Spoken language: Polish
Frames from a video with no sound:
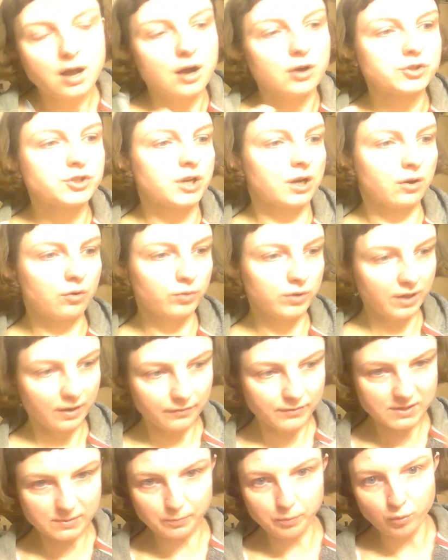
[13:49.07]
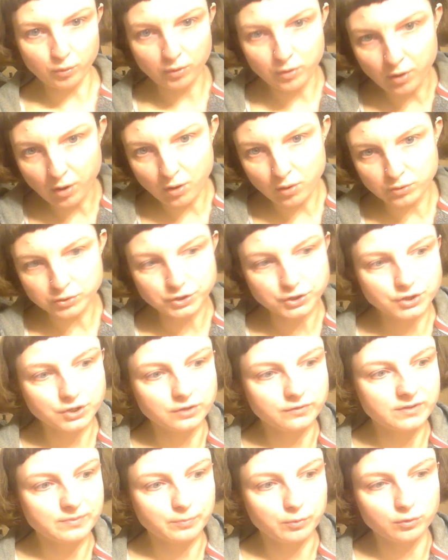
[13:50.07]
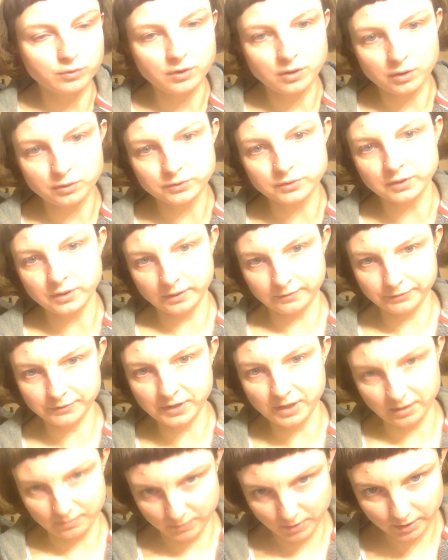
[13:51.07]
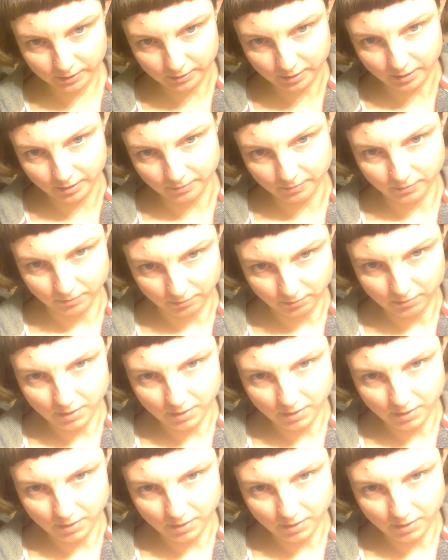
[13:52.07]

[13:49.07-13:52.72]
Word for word: Oczekuje wspólności, wspólnoty w tym i tym,